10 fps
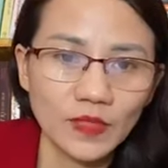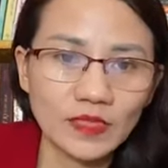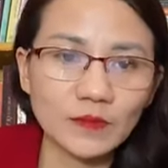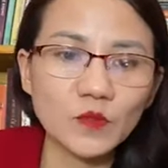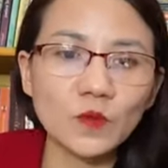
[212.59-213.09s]

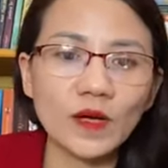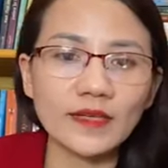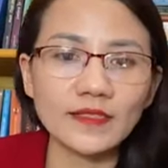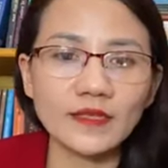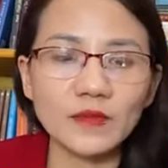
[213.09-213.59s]
mình tập trung
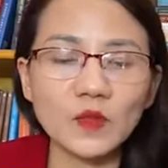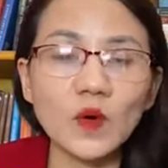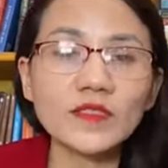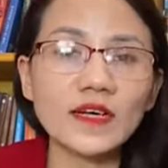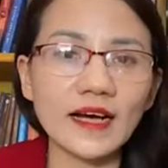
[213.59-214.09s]
cái gì
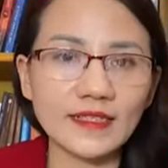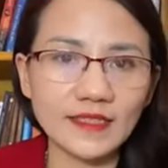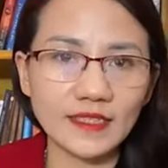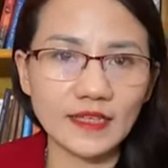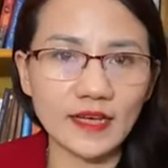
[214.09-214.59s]
mình nuôi dưỡng
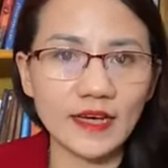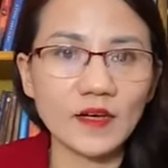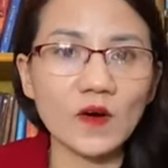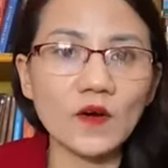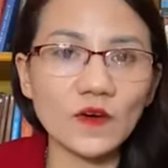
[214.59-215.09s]
cái gì thì
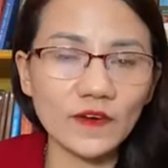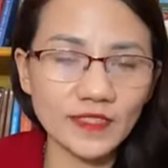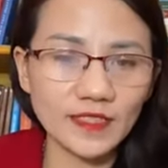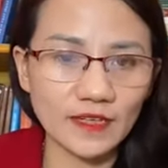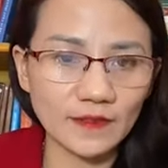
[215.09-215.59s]
cái đó nó
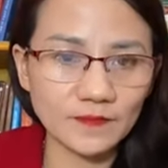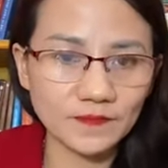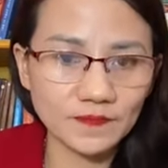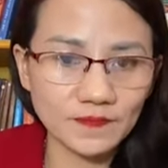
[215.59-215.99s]
phát triển